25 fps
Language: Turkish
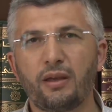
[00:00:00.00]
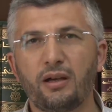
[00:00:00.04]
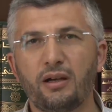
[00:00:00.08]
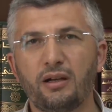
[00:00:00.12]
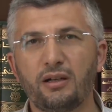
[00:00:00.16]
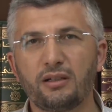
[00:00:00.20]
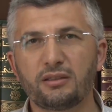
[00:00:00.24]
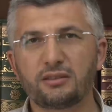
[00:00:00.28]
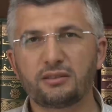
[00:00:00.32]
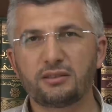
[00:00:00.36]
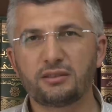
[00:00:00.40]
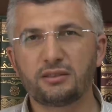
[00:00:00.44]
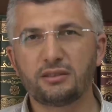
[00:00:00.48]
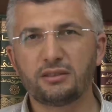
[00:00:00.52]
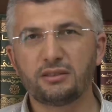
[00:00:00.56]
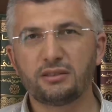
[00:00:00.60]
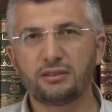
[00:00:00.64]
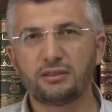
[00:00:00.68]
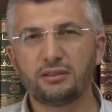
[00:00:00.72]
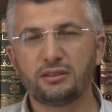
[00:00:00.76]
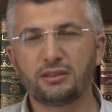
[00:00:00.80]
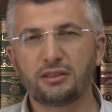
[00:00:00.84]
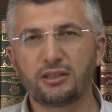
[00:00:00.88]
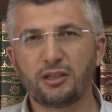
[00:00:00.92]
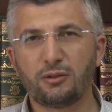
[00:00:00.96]
ağzı
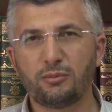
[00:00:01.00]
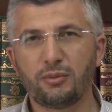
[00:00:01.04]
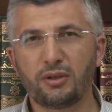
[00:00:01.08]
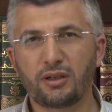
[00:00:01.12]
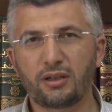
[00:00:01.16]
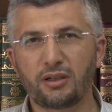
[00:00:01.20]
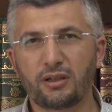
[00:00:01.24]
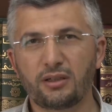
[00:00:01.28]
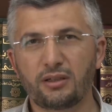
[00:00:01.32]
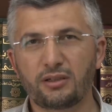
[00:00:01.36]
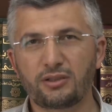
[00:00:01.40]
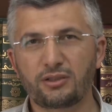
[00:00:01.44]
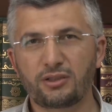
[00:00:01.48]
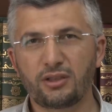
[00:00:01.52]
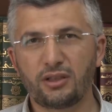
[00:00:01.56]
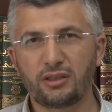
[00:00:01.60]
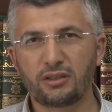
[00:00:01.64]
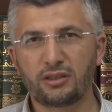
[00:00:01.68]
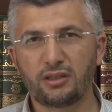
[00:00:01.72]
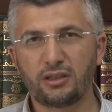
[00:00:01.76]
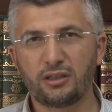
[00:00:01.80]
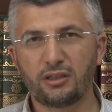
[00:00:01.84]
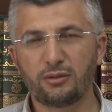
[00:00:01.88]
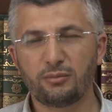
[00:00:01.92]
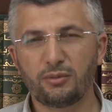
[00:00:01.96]
yıkamak,
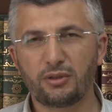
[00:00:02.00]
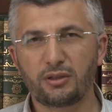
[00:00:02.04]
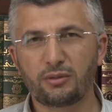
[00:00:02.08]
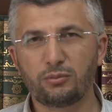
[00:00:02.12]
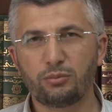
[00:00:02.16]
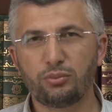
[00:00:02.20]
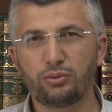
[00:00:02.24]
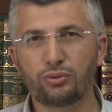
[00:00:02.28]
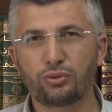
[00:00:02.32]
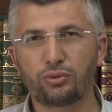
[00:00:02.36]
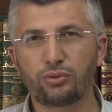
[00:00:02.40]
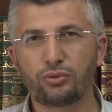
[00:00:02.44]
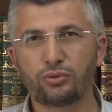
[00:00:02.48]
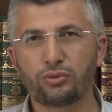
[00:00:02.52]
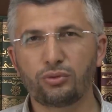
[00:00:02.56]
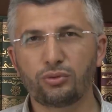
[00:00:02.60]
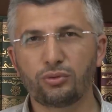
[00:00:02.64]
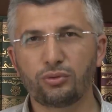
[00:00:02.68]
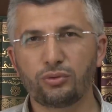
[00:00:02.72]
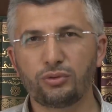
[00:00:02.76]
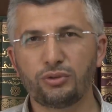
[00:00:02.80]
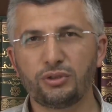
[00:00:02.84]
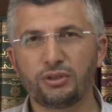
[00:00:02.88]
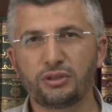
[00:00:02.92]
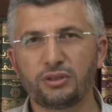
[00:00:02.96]
çalkalamak,
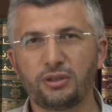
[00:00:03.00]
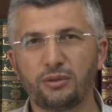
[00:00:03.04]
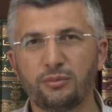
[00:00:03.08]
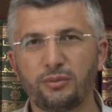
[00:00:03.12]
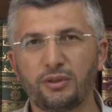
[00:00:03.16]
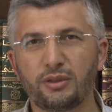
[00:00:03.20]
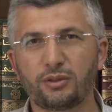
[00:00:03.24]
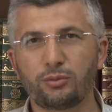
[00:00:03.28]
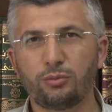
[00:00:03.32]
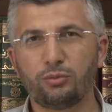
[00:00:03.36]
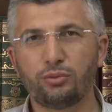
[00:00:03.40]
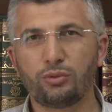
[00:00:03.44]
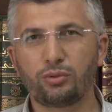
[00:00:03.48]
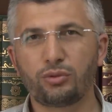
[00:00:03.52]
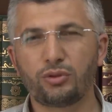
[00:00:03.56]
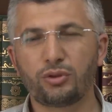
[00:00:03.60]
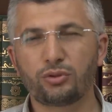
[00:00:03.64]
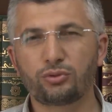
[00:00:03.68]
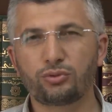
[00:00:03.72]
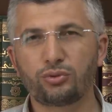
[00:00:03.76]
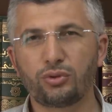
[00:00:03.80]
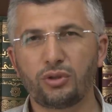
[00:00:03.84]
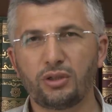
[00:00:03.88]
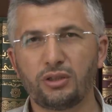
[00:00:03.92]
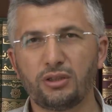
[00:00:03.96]
burnu yıkamak,
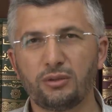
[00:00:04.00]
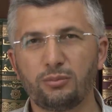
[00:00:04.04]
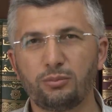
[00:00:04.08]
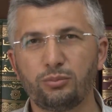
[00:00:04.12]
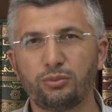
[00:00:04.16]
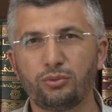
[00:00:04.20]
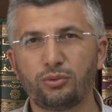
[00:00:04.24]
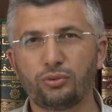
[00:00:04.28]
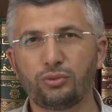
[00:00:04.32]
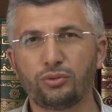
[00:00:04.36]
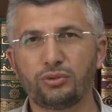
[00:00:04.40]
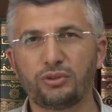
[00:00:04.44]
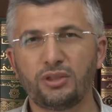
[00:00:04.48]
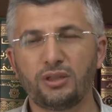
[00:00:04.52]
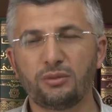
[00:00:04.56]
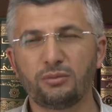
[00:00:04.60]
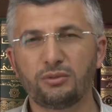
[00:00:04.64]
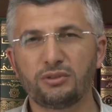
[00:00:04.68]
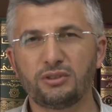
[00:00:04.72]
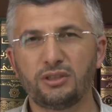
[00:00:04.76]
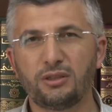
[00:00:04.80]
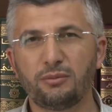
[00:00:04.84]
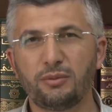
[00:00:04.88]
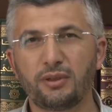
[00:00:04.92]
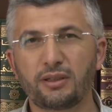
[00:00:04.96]
burna su alıp burnu
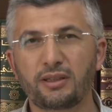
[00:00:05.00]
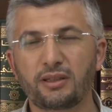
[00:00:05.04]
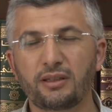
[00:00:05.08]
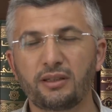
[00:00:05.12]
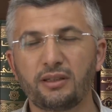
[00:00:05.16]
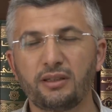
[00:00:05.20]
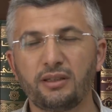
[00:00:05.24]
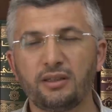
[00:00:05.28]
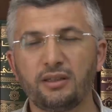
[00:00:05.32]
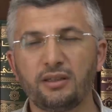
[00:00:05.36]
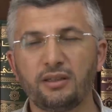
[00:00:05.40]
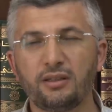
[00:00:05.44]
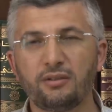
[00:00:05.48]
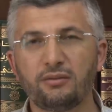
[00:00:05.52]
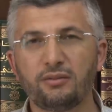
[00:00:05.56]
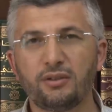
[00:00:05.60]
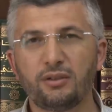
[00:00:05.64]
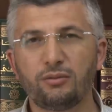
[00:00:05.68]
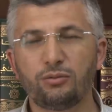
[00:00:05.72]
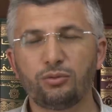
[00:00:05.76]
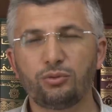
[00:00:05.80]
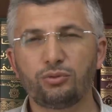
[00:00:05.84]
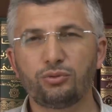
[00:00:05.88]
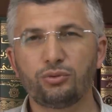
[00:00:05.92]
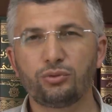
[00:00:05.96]
temizlemek
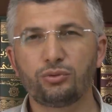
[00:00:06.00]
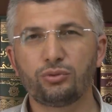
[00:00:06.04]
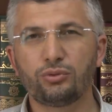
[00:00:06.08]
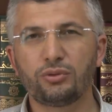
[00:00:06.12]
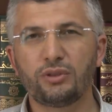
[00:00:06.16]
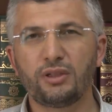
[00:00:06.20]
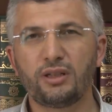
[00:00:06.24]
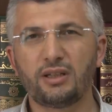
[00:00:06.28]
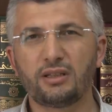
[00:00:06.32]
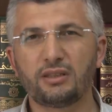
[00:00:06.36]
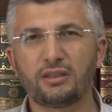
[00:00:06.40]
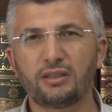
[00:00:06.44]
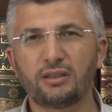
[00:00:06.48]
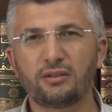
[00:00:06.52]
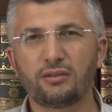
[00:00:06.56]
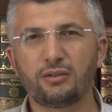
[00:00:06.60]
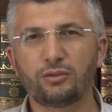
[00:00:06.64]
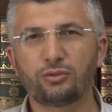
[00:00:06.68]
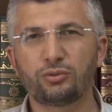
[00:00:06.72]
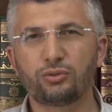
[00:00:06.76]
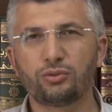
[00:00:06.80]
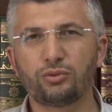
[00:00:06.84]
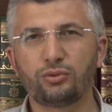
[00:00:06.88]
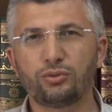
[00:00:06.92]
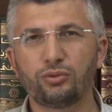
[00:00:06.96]
ve vücudun her
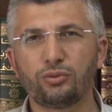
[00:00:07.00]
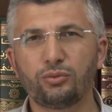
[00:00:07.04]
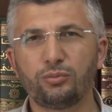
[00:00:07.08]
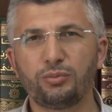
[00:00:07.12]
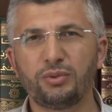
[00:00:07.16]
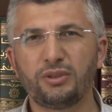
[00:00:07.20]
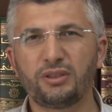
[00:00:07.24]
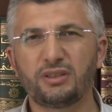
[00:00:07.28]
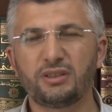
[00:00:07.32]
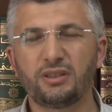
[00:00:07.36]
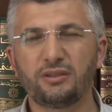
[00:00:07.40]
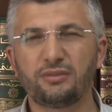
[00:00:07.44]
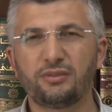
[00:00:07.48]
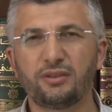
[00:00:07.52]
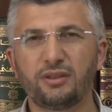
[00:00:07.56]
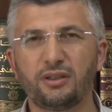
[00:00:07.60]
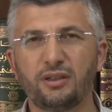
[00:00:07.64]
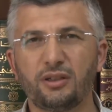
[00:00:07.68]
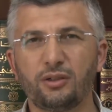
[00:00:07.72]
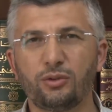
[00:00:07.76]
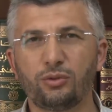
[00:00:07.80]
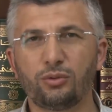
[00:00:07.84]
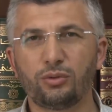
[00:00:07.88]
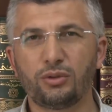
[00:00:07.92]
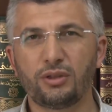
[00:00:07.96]
tarafına suyu bir
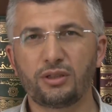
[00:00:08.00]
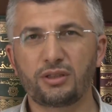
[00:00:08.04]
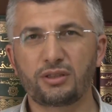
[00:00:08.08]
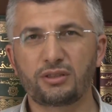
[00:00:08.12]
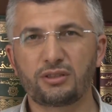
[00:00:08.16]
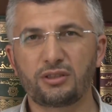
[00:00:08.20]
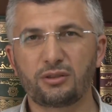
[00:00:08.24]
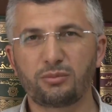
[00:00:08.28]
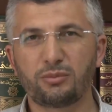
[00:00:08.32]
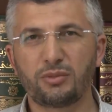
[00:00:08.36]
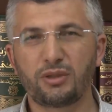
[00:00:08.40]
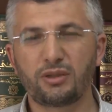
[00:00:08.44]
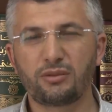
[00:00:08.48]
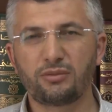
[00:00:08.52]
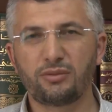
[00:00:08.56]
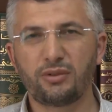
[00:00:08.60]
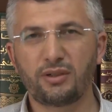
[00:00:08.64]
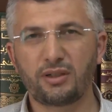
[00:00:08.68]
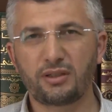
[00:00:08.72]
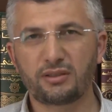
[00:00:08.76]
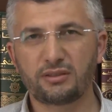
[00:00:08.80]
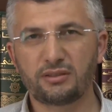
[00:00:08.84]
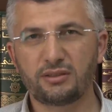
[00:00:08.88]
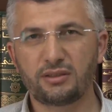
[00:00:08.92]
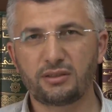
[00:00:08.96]
defa ulaştırmak
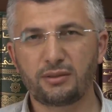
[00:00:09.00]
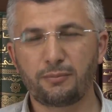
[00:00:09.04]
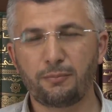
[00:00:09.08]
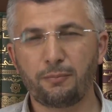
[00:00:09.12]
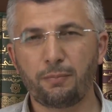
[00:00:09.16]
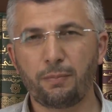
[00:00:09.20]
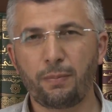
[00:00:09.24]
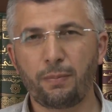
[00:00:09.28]
farzdır.